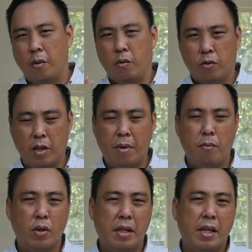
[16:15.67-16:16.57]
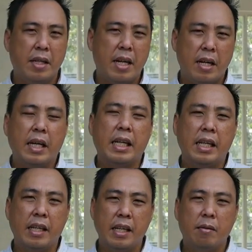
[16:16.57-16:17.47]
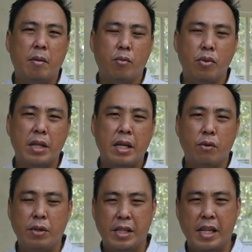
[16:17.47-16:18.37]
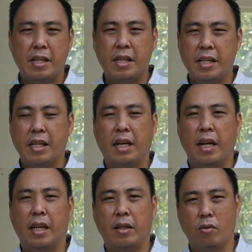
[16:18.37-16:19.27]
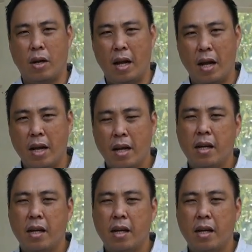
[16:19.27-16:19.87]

siapapun Anda yang ingin mempunyai hunian di Granatura,